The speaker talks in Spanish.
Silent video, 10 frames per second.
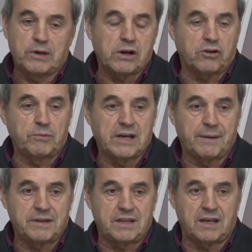
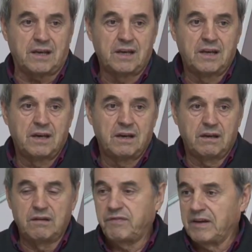económicamente
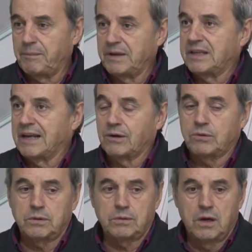y fielmente al
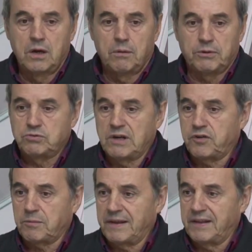club, pues una
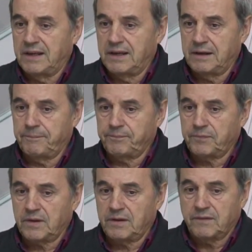forma de,
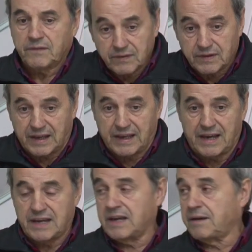de
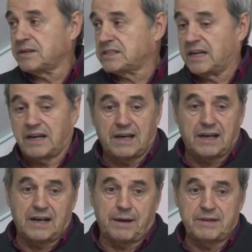que sea la,
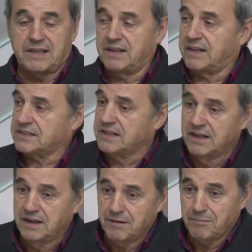la, venta de entradas
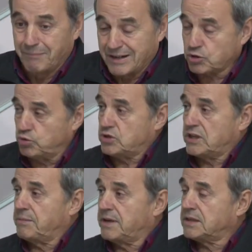más justa y
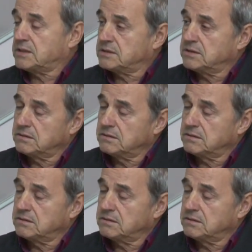más...